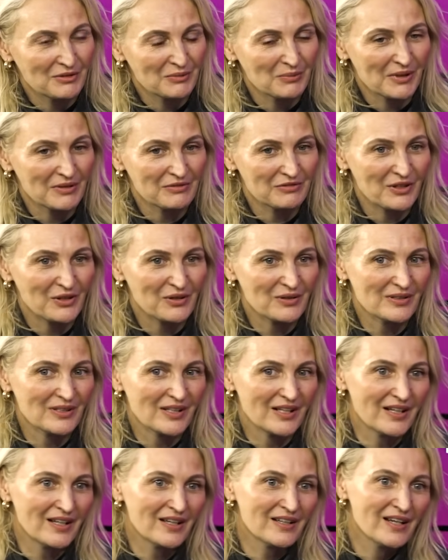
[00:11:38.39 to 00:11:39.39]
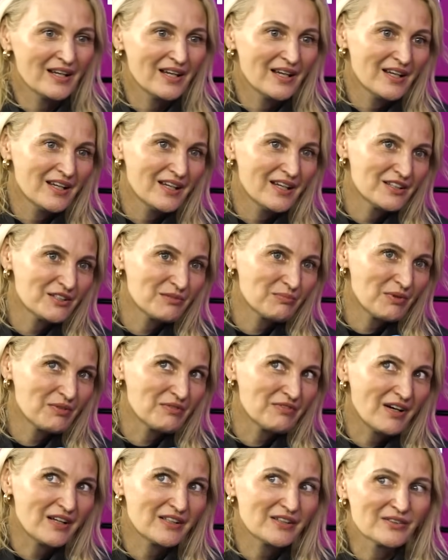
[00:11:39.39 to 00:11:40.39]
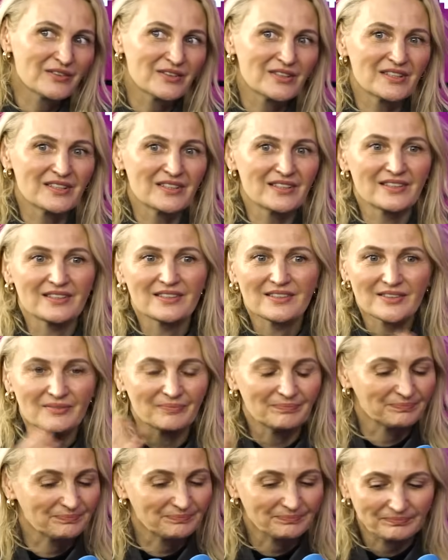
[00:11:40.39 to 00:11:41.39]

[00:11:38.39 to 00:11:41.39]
wibrafonie, śpiewając y,